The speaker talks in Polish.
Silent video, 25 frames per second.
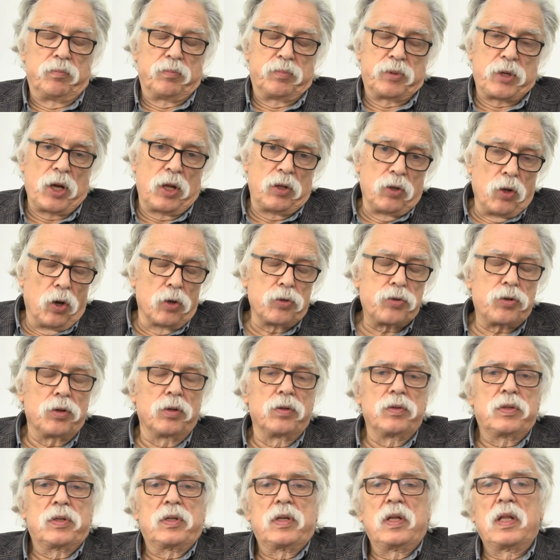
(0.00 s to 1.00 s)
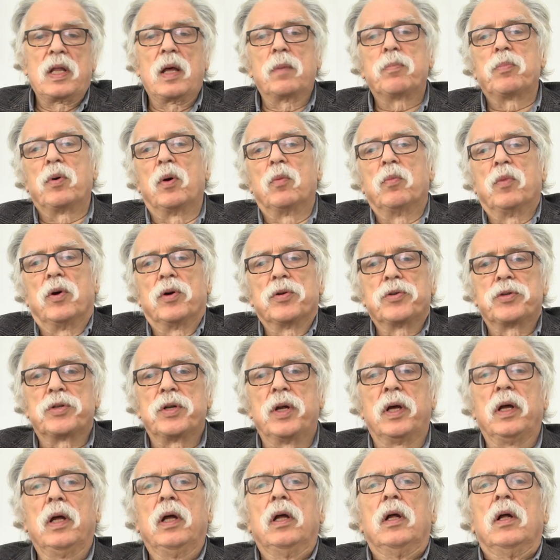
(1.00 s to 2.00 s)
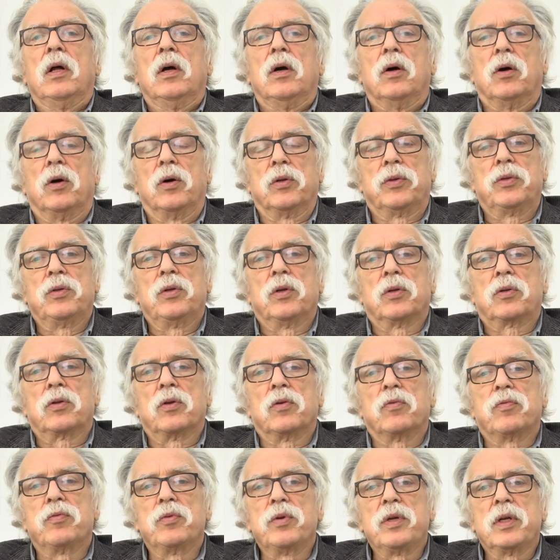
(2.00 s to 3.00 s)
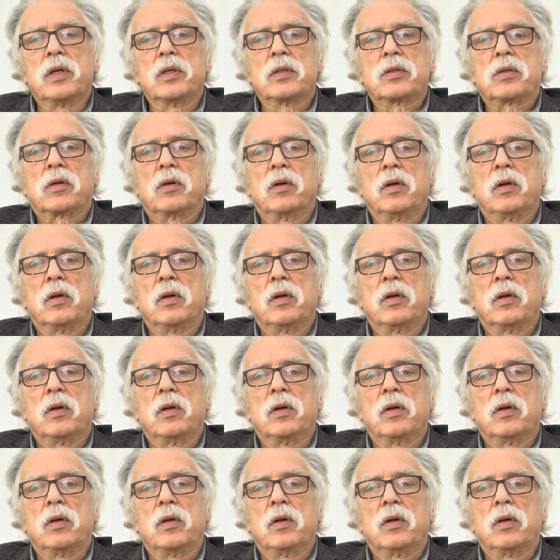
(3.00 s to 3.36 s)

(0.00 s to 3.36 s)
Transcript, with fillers: przenosząc się na Pomorze, odnotowuje z